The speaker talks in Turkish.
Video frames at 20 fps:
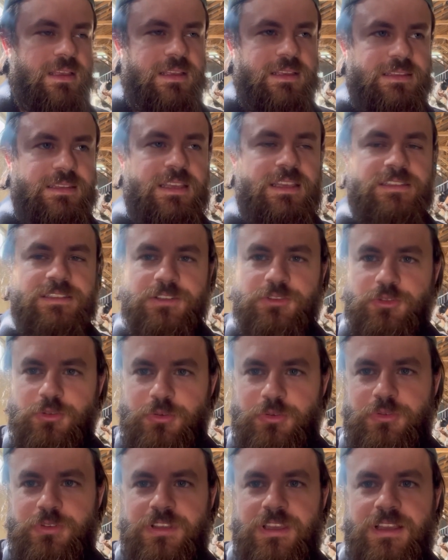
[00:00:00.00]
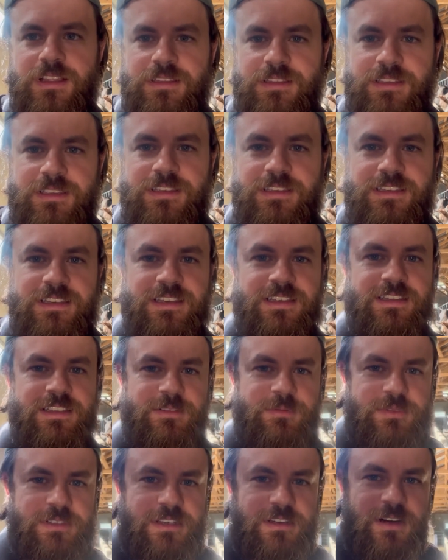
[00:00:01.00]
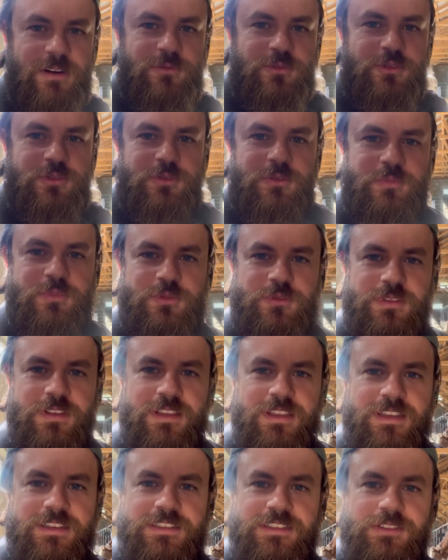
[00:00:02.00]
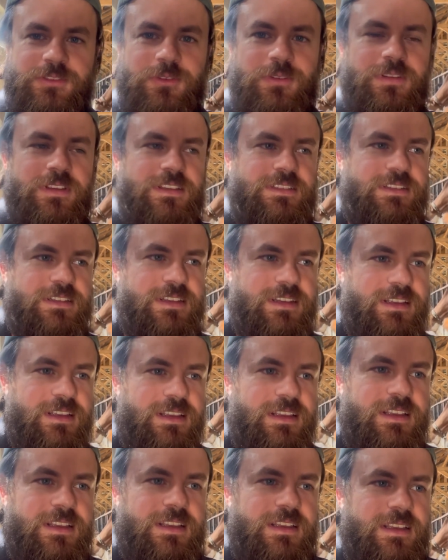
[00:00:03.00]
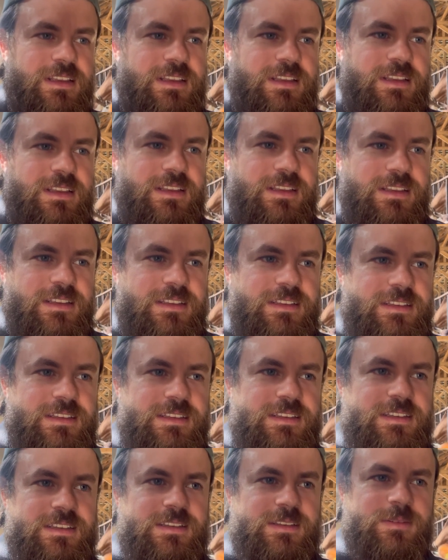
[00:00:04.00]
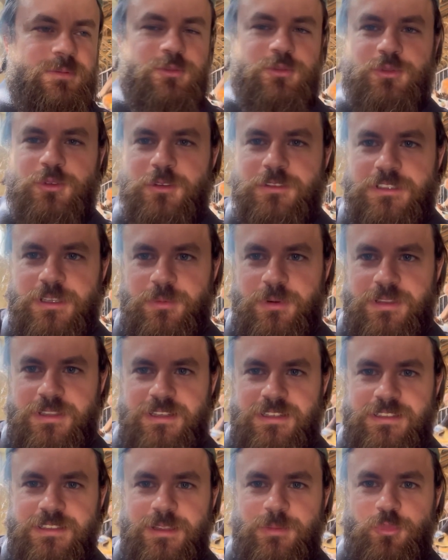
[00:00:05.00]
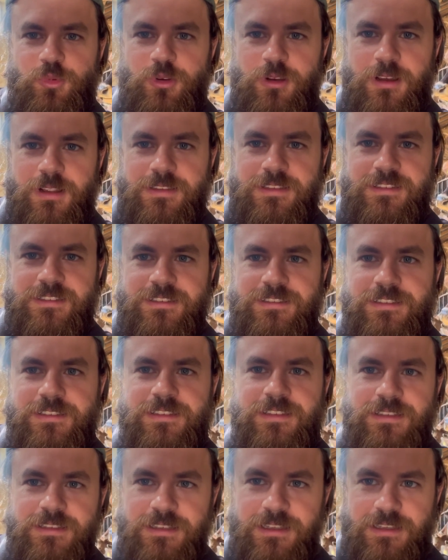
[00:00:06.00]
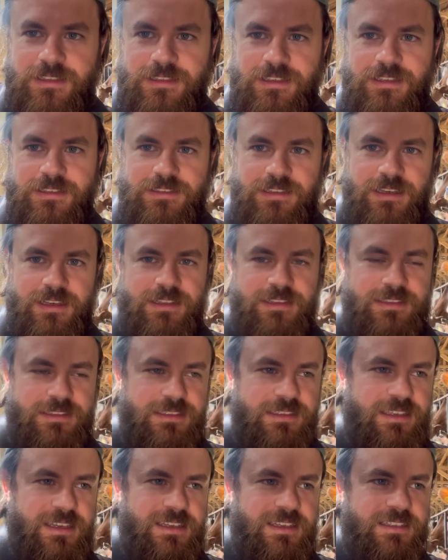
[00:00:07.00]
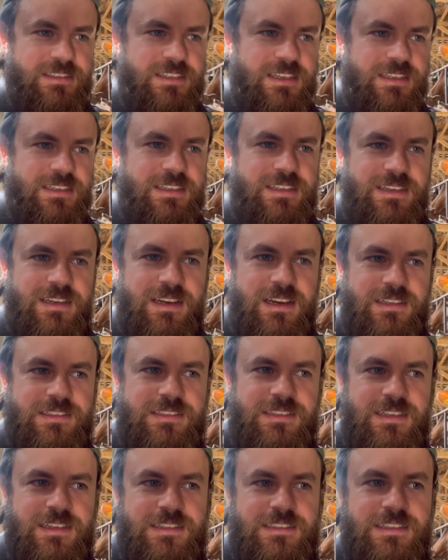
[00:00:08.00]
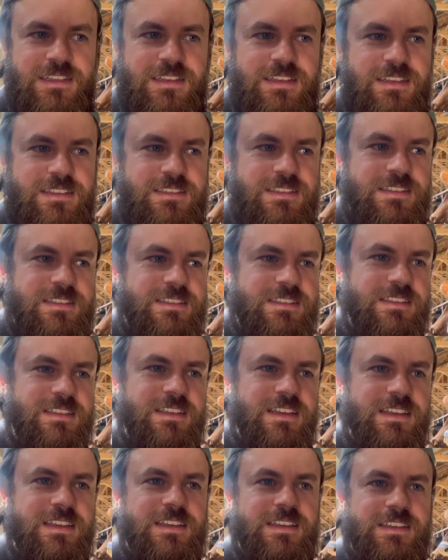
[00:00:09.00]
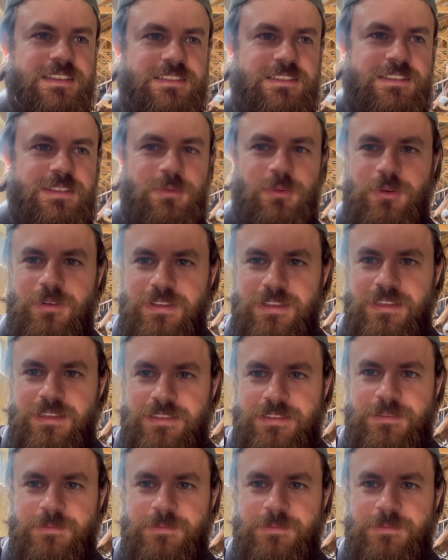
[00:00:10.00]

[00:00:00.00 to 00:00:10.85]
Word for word: Neyse şükür geldik. İneklerimize kavuştuk. Buradalar, yiyorlar. Ee, bu son zamanlarda da bunaldınız. İnekler geldi, gelecek, hani neredeler diye işte böyle